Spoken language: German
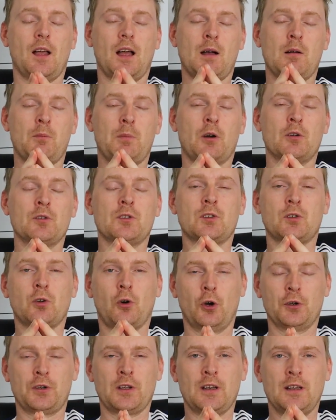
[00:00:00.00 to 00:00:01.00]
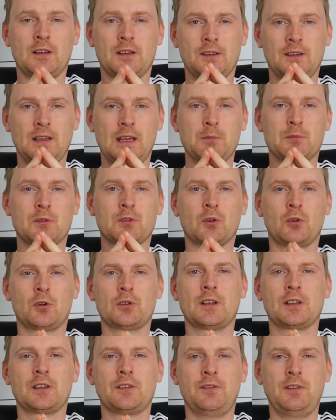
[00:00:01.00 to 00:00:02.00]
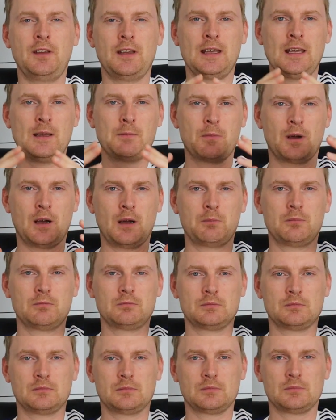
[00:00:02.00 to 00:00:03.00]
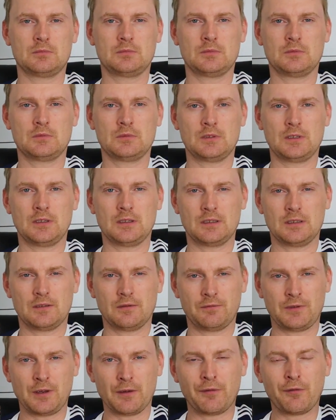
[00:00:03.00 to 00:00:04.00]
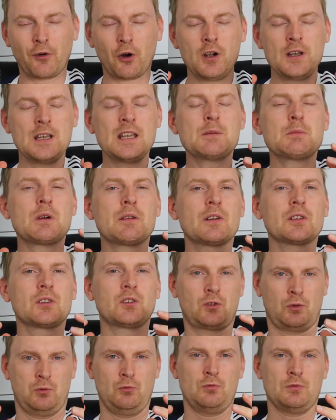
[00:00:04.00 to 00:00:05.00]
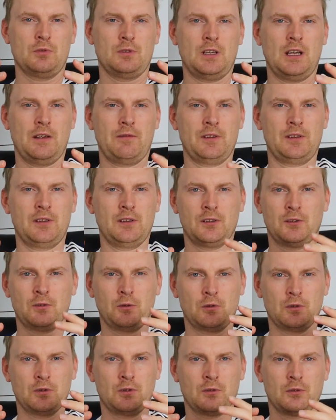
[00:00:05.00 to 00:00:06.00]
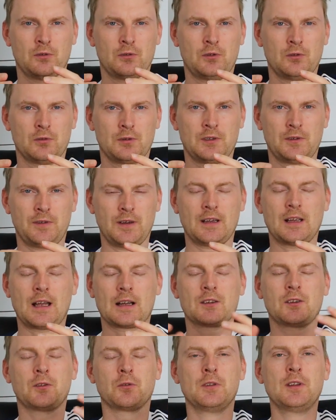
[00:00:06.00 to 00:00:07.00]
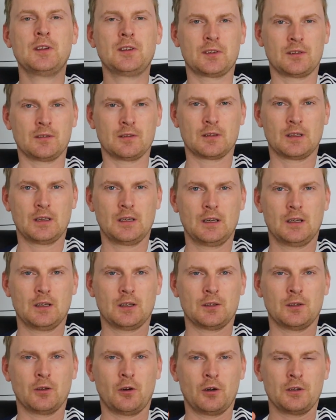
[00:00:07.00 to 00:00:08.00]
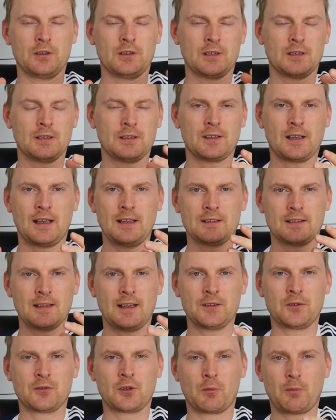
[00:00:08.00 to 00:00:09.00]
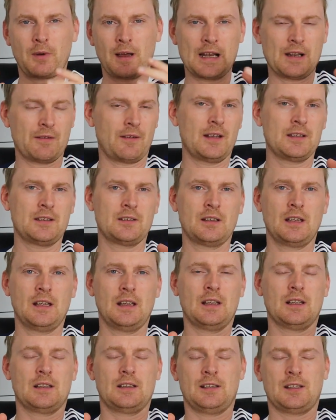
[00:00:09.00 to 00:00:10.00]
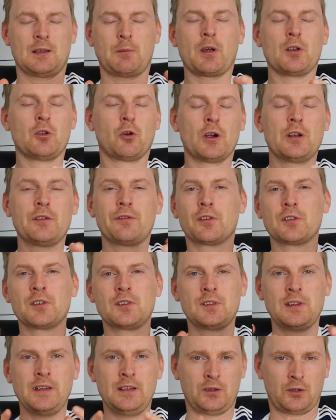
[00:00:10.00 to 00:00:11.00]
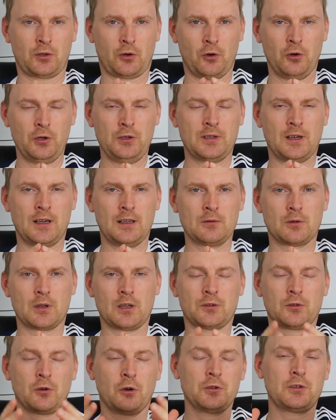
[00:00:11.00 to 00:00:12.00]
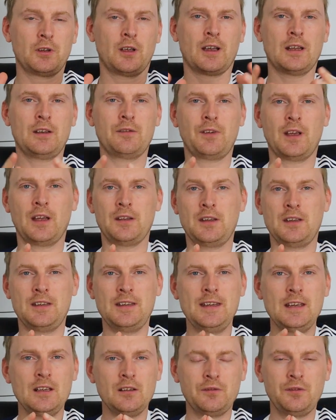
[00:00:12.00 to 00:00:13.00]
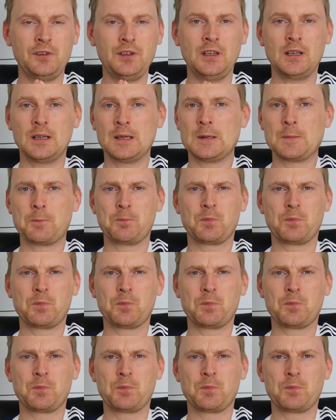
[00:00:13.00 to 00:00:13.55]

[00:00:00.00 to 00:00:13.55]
Aber bei uns Toltern ist es eben so, dass wir immer wir wollen immer was tun. Ja? Wir sind so, so, so Zweckaktionisten. So, und das heißt also normalerweise, ich sag mal, neun von zehn Teutern oder Teuterinnen wären hier irgendwie